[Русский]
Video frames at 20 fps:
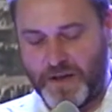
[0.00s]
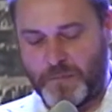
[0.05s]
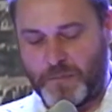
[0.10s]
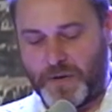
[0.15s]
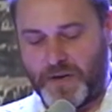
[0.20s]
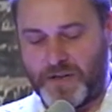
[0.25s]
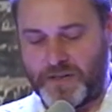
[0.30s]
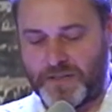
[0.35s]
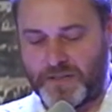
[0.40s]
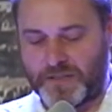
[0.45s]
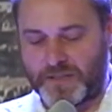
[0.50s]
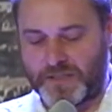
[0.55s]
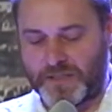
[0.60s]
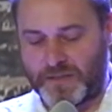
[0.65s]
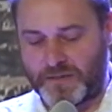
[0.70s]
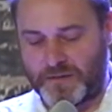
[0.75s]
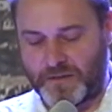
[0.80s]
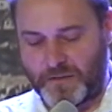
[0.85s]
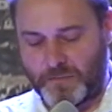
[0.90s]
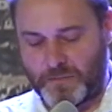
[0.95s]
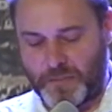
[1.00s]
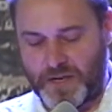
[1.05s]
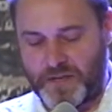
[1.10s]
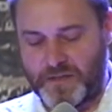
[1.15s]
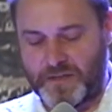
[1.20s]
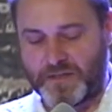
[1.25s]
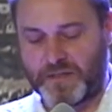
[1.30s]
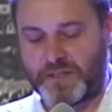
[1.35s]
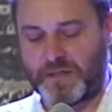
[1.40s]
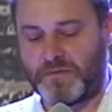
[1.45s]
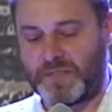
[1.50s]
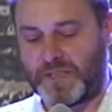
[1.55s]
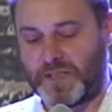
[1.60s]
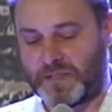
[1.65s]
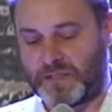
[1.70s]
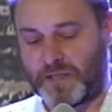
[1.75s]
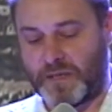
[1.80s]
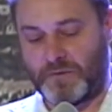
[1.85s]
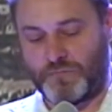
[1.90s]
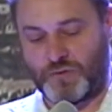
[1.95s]
Пленницы, пленница
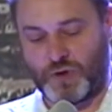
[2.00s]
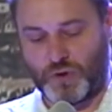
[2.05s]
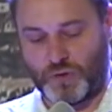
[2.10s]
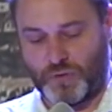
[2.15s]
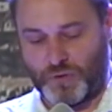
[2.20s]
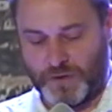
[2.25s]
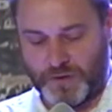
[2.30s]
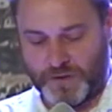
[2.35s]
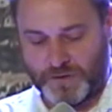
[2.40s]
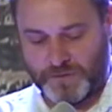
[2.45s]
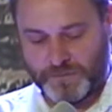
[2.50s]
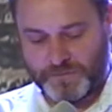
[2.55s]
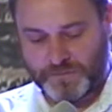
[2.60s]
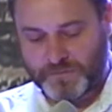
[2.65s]
взятая в жены,